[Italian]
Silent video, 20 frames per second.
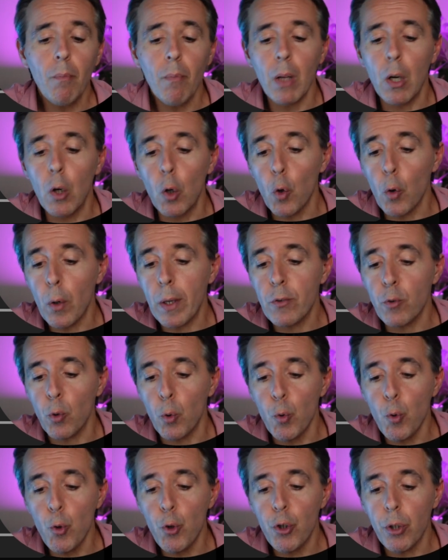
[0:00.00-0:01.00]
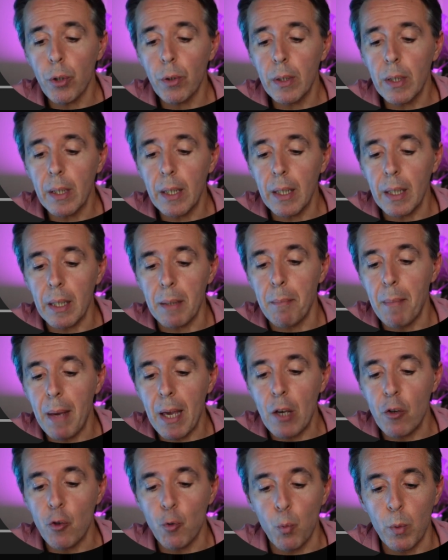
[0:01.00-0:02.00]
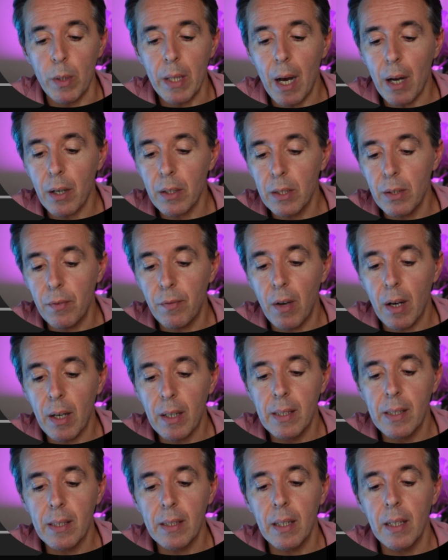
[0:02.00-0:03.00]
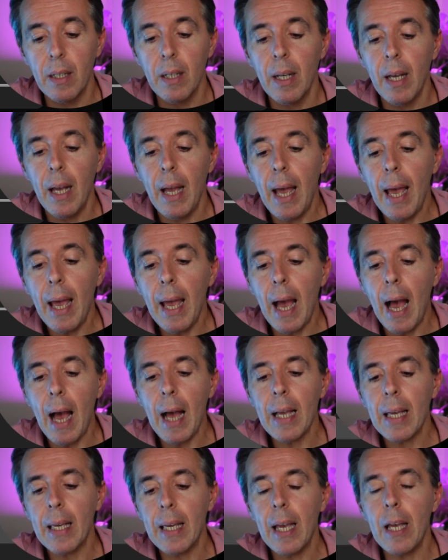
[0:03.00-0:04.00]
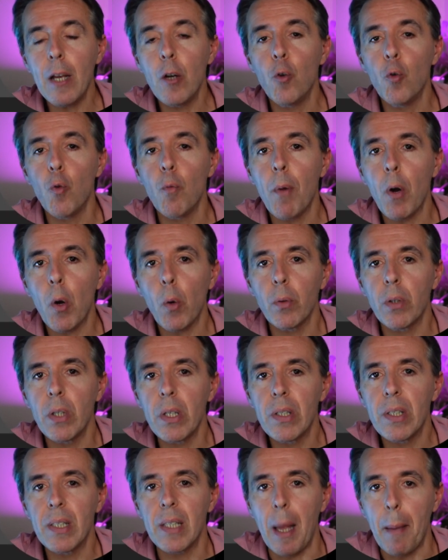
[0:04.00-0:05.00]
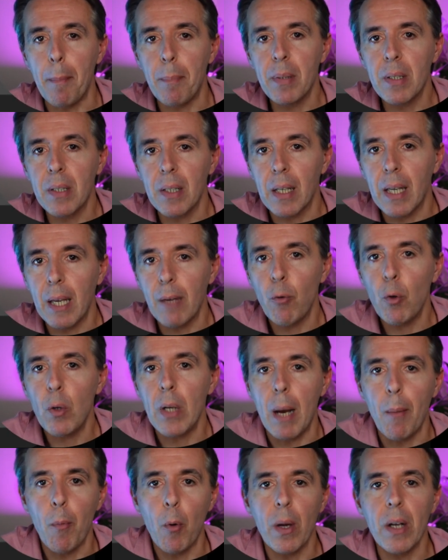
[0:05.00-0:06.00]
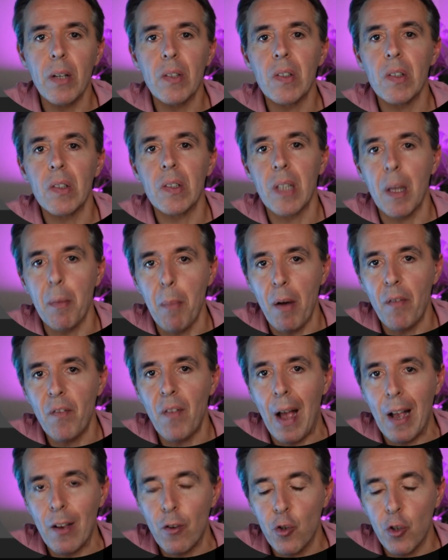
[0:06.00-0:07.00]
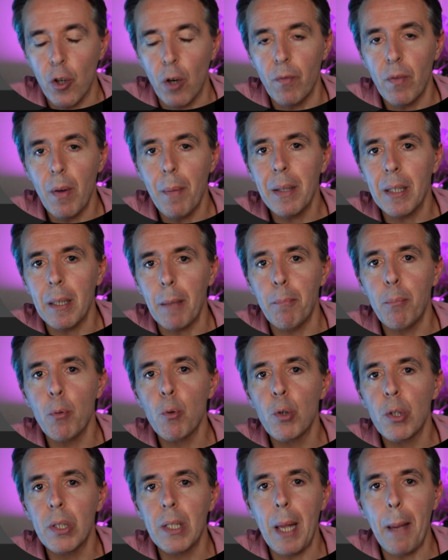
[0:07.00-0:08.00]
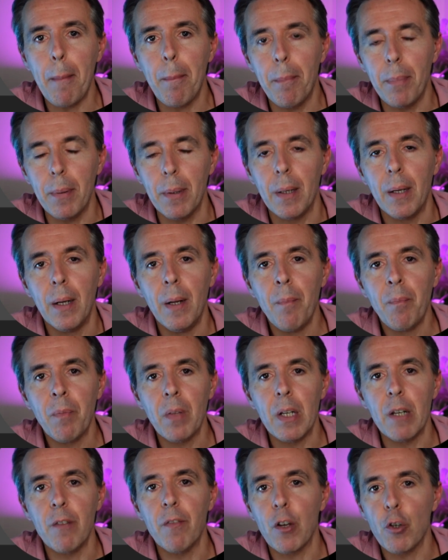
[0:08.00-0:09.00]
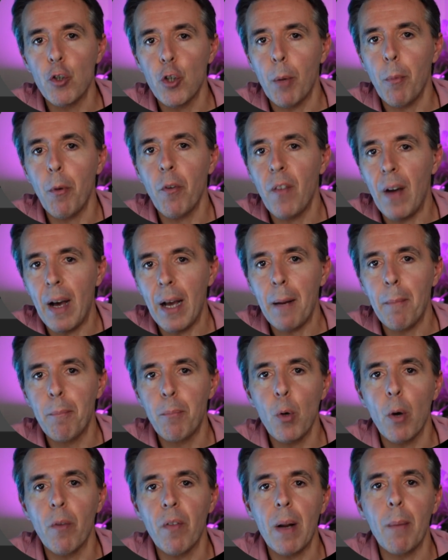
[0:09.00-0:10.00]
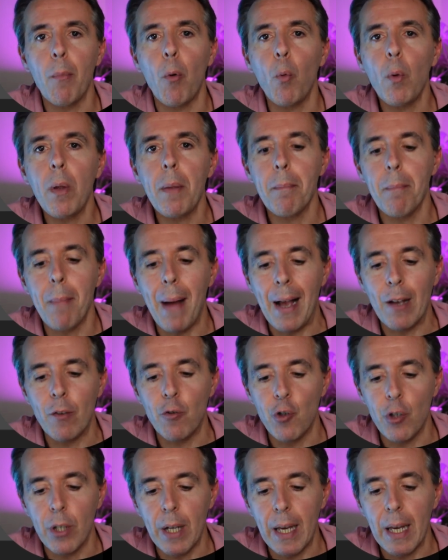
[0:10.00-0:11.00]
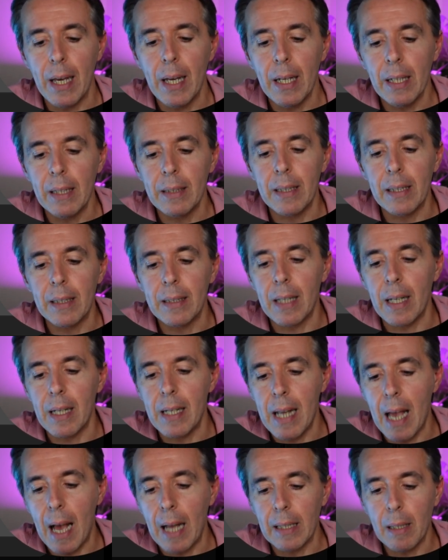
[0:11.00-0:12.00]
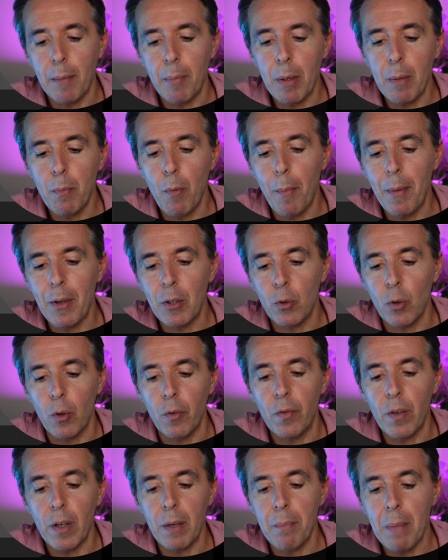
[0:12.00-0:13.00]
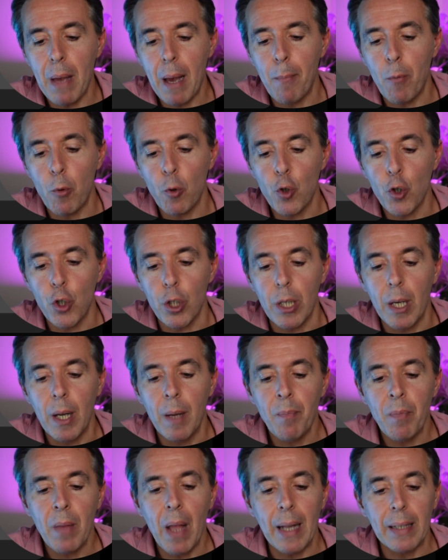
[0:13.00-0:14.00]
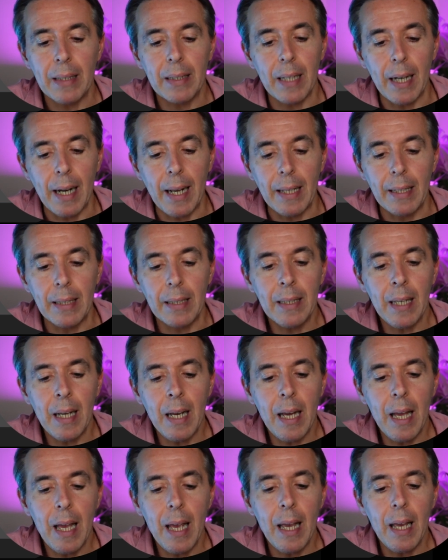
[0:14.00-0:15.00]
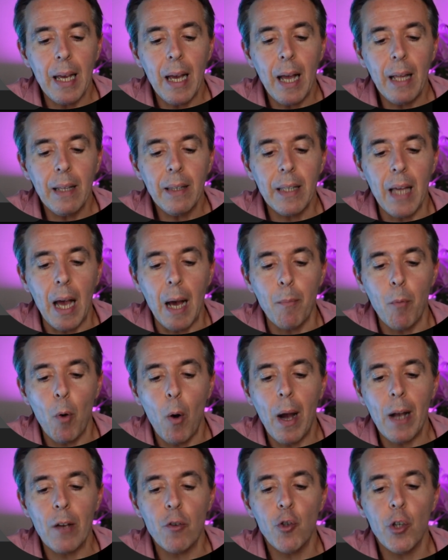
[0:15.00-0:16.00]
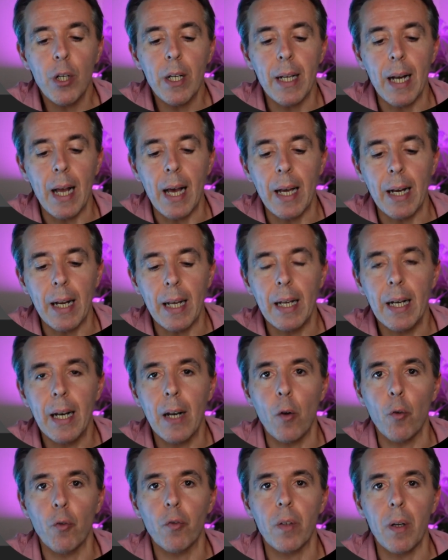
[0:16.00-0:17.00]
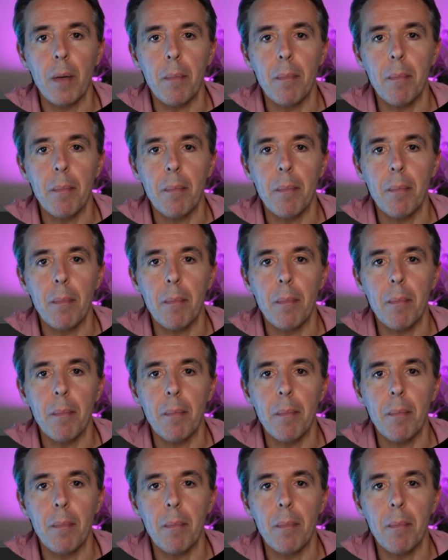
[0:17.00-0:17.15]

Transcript: low resolution, image with artifacts e anche il numero di steps che vogliamo che il sistema faccia. Ovviamente più step li facciamo fare, più avremo un'immagine dettagliata. Per il momento fermiamoci a 30 e andiamo a generare la nostra